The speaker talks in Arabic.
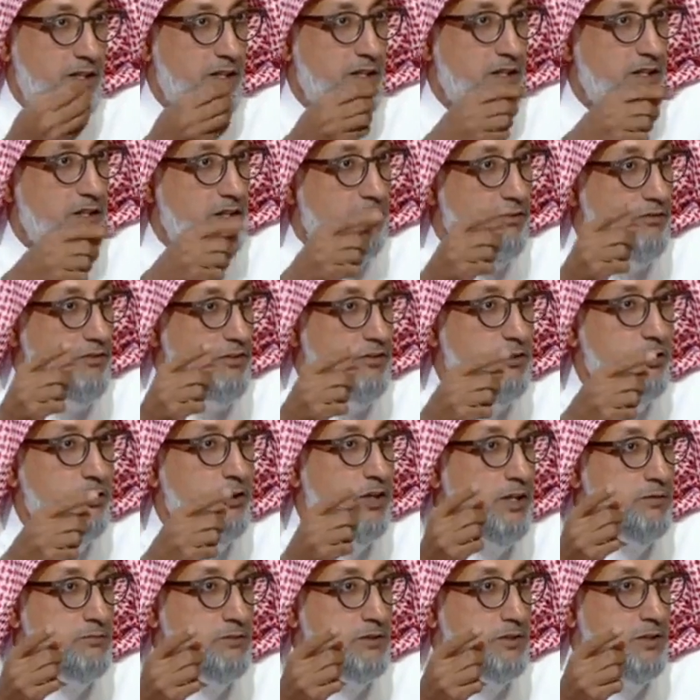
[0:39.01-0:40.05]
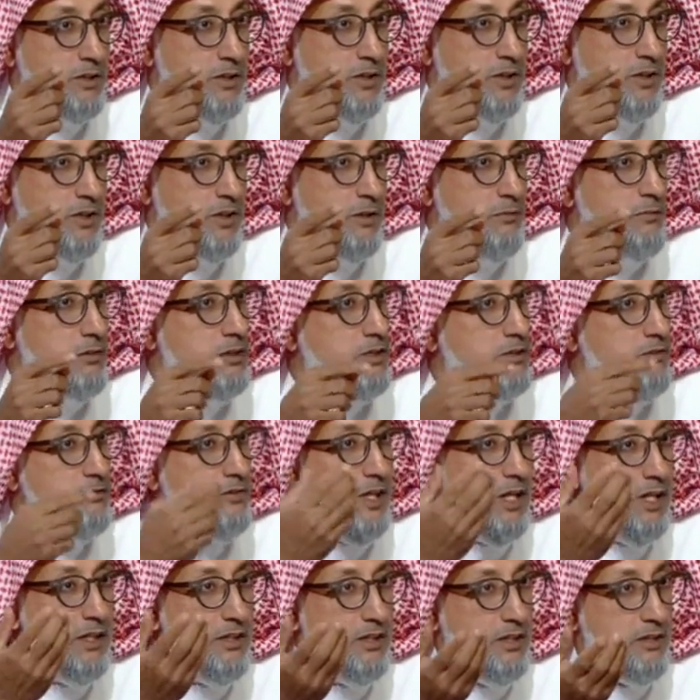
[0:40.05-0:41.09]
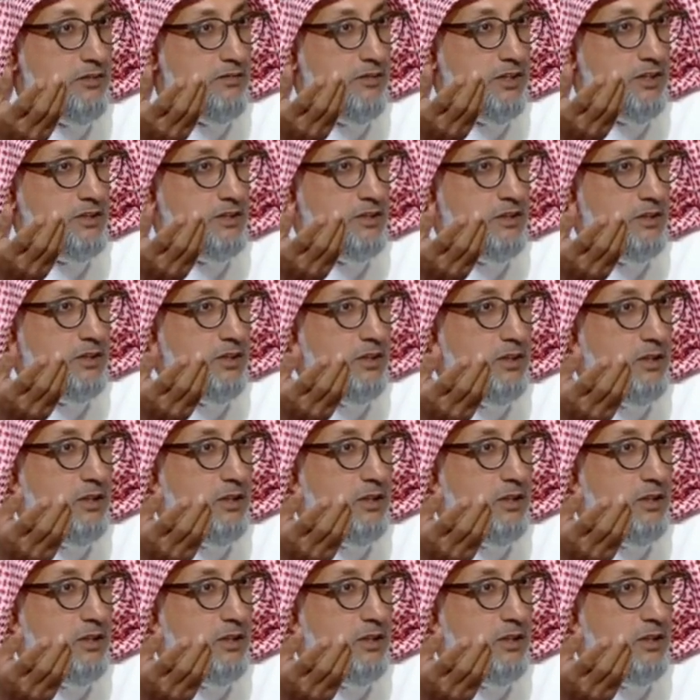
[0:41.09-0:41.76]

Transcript: الفيديو جيمز عمرك شفت أحد يطفش